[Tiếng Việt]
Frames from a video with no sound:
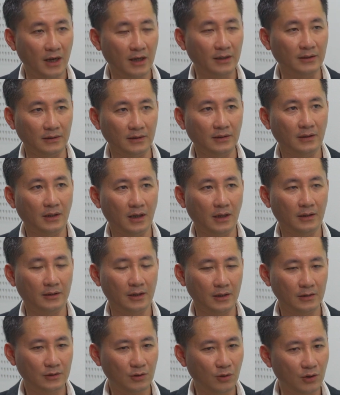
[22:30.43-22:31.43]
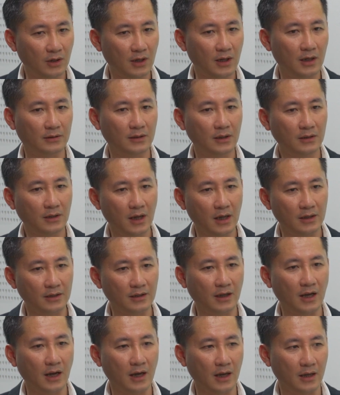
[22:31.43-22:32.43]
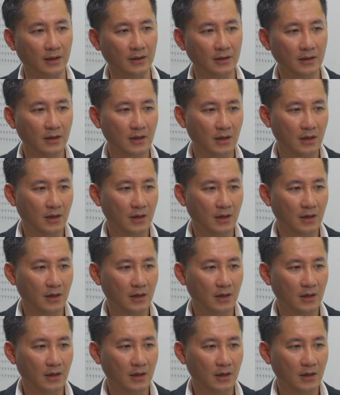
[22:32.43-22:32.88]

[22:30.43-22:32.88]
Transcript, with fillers: ảnh à, đấy rồi là tất cả những cái